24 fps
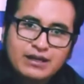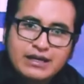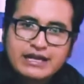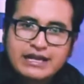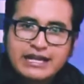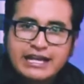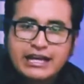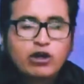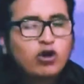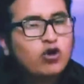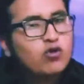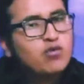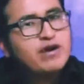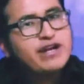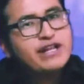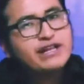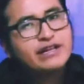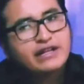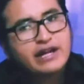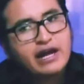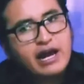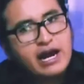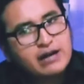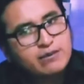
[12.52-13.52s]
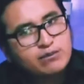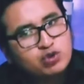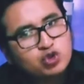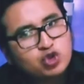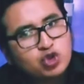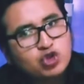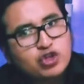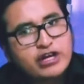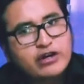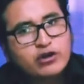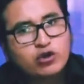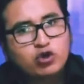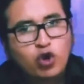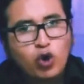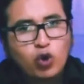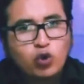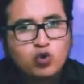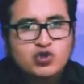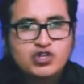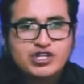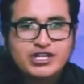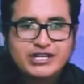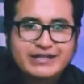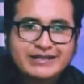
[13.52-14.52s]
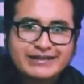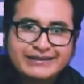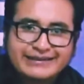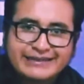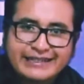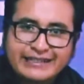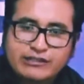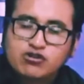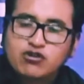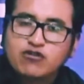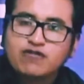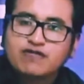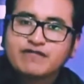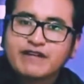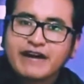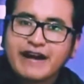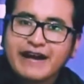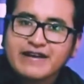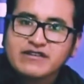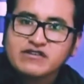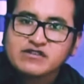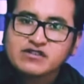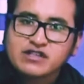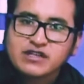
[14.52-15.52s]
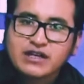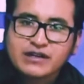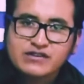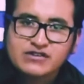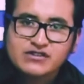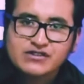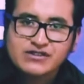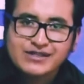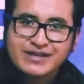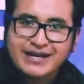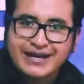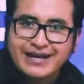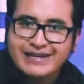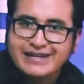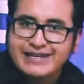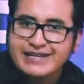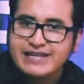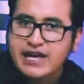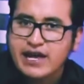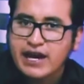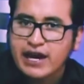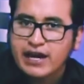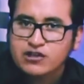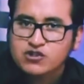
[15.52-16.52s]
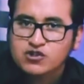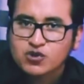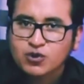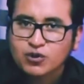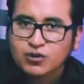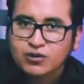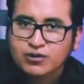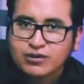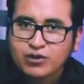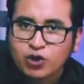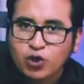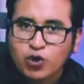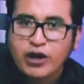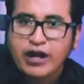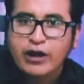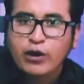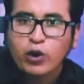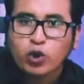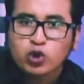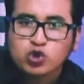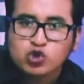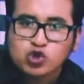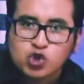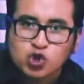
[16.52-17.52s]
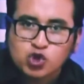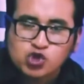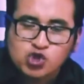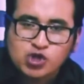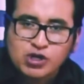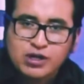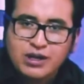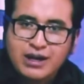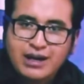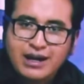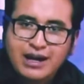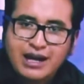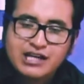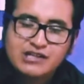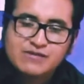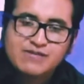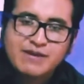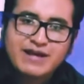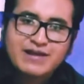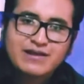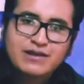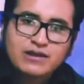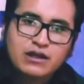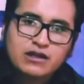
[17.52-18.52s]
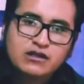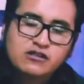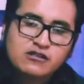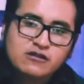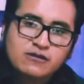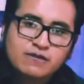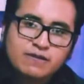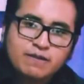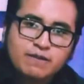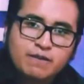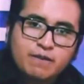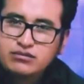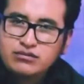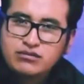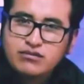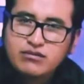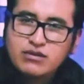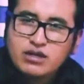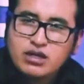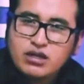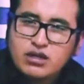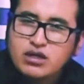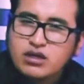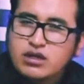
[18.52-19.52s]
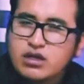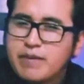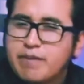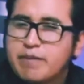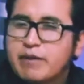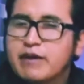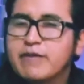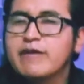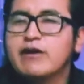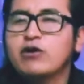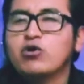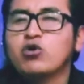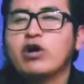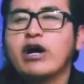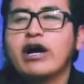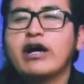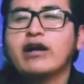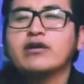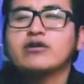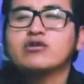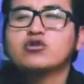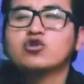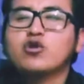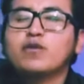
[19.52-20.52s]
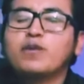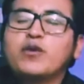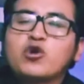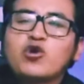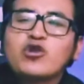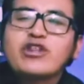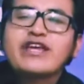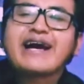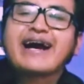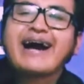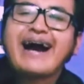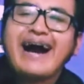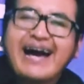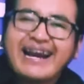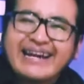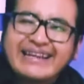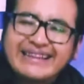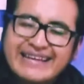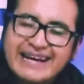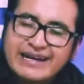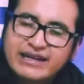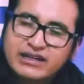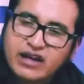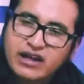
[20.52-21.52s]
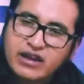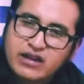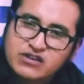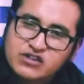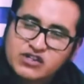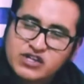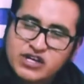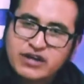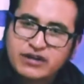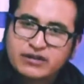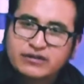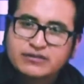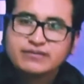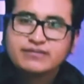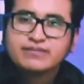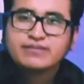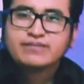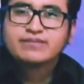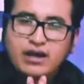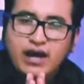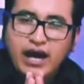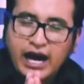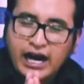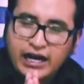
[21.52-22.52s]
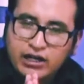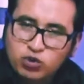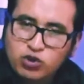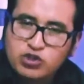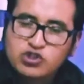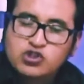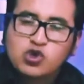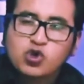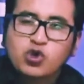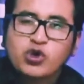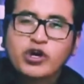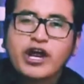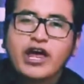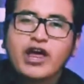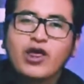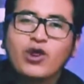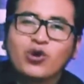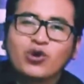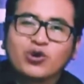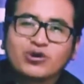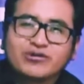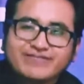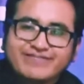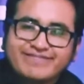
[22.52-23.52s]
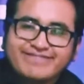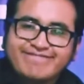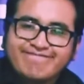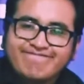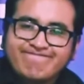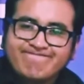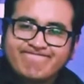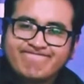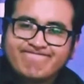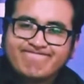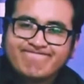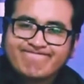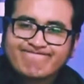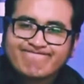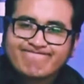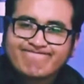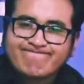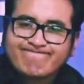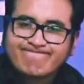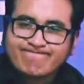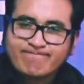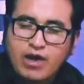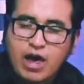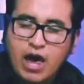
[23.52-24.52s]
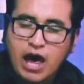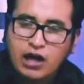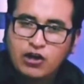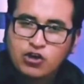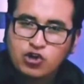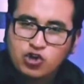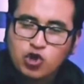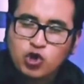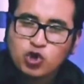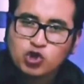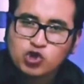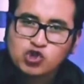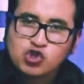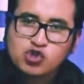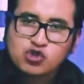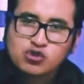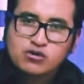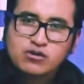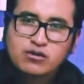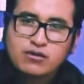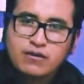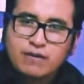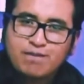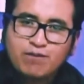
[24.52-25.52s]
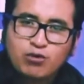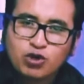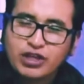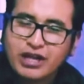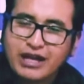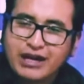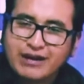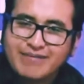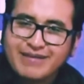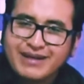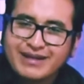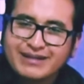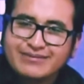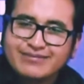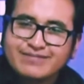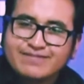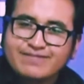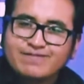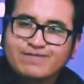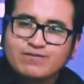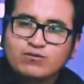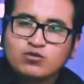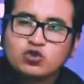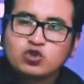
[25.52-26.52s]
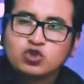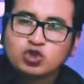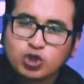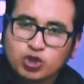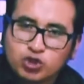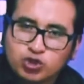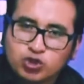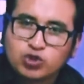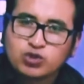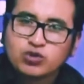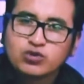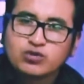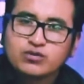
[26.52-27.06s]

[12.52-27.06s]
de cómo entré al mundo del coaching, las conferencias, el liderazgo, los negocios, las ventas. En primer lugar, no puedo dejar de agradecer a nuestro Creador, a Dios, por darme todo.